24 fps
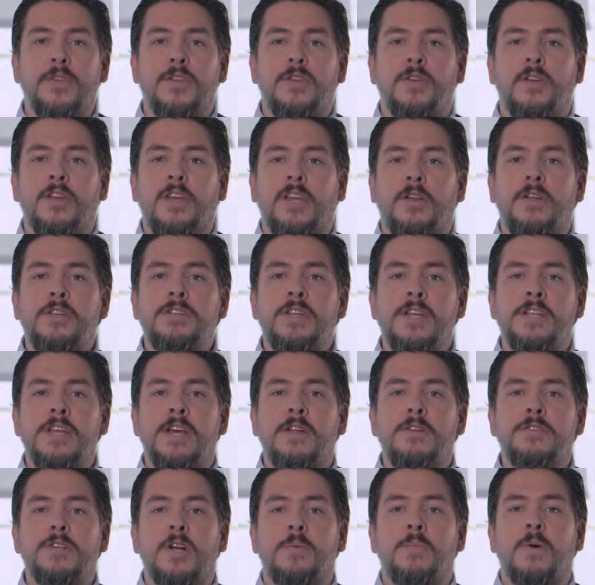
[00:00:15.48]
y hoy quiero
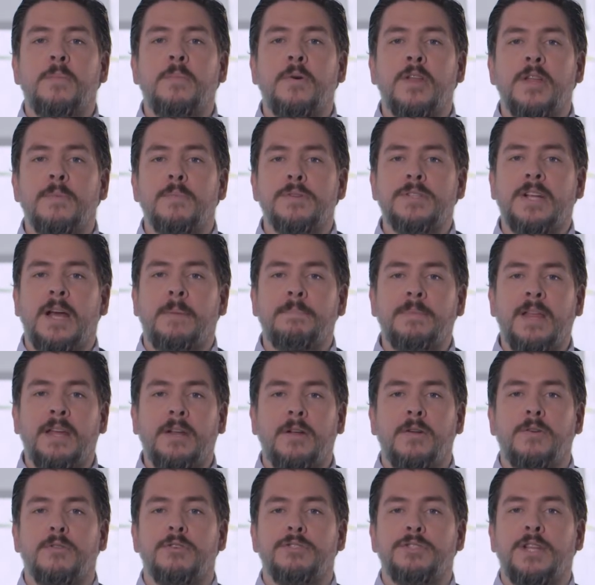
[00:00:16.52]
enseñaros cómo podemos
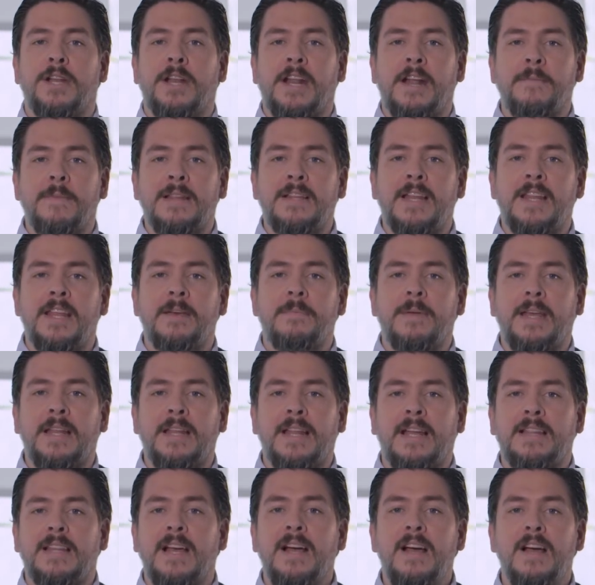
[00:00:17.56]
captar con nuestra herramienta de Big
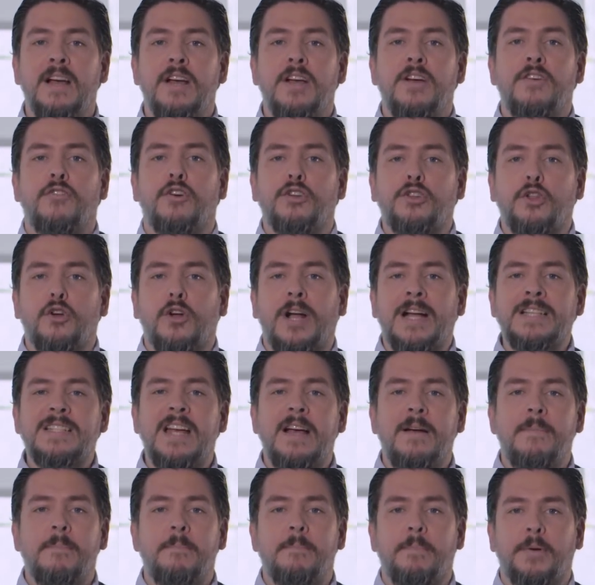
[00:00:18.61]
Data
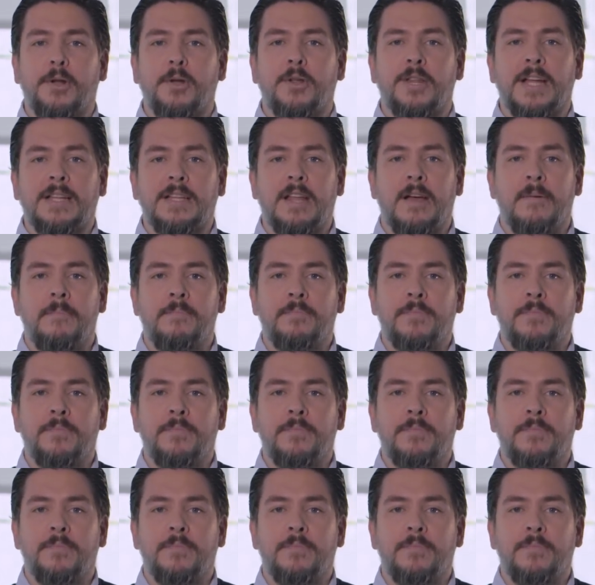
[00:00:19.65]
Fotocasa Pro Data.